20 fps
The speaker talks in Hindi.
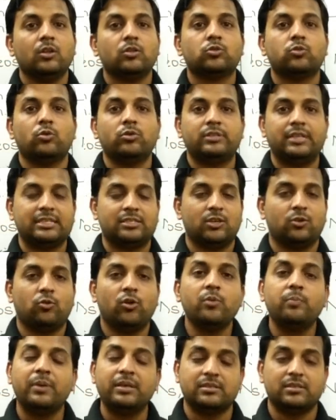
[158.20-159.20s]
तो जैसे
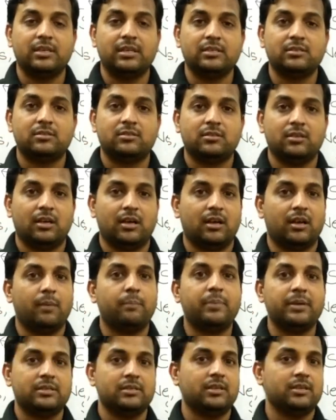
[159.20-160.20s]
कोई बिजनेस
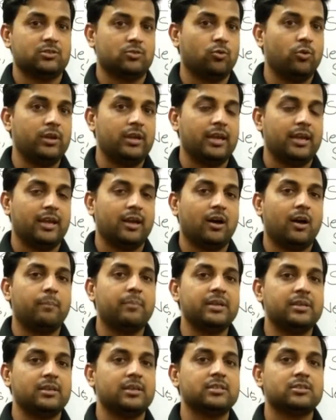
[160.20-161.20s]
बिजनेस कोई है और
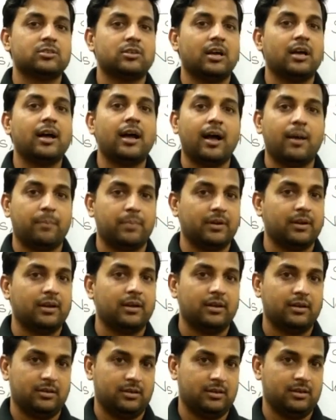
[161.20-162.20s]
बिजनेस का अपना
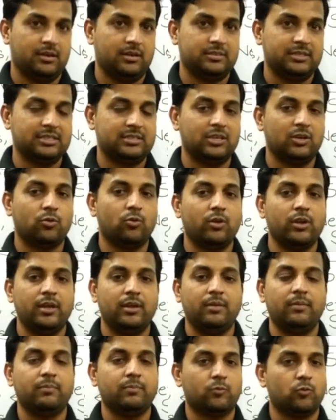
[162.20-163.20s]
आ, जैसे
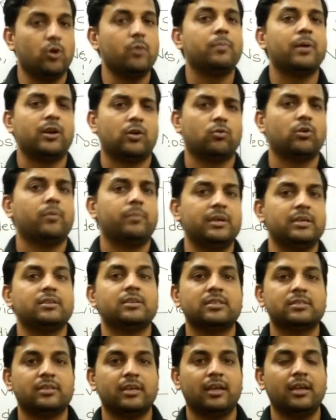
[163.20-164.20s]
कोई कोई पर्टिकुलर
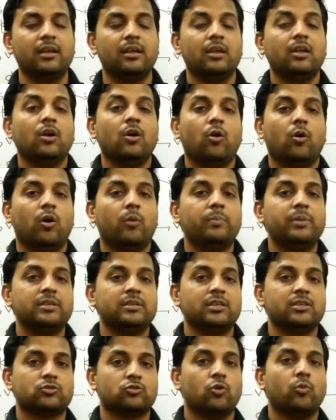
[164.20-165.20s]
बिजनेस है और
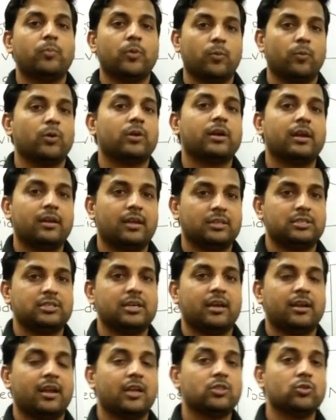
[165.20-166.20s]
बिजनेस को प्रमोट करना
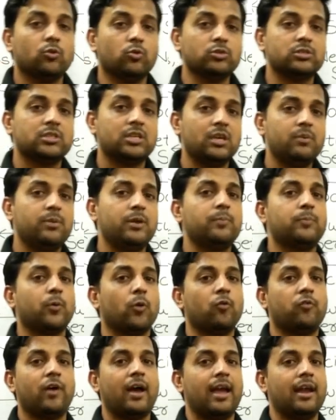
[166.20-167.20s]
चाह रहा है तो उसकी भी
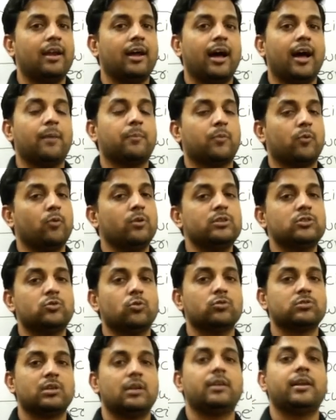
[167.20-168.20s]
प्रोफाइल आपको इन
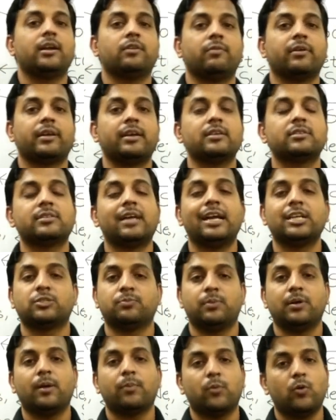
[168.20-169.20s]
सोशल नेटवर्किंग साइट्स
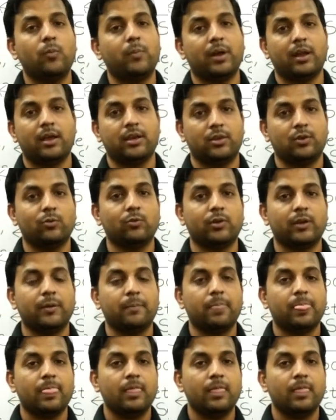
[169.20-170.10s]
पे आपको बनानी होगी